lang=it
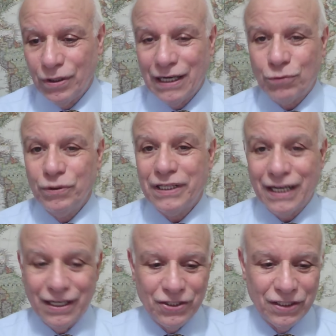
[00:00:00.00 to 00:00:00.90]
la cui
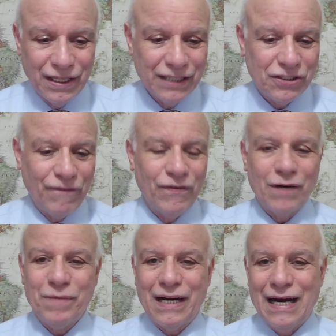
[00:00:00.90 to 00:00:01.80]
crescita si
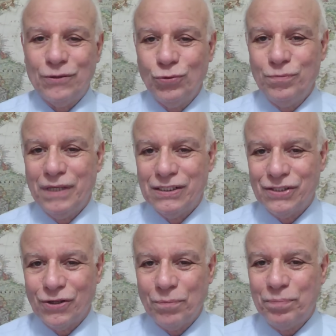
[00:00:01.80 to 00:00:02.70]
fermerà ad un
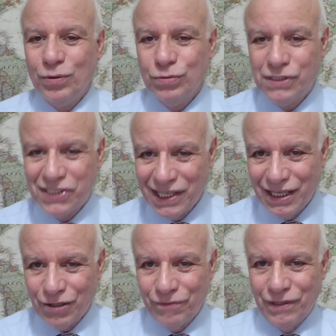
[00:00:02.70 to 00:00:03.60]
misero più
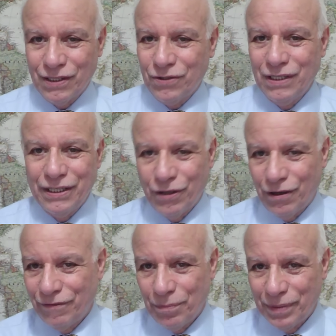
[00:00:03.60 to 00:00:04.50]

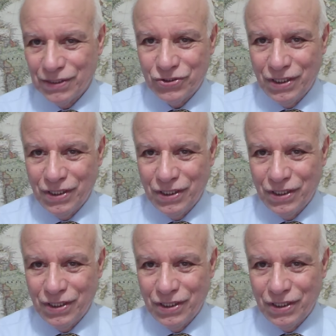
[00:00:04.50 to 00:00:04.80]
0,9%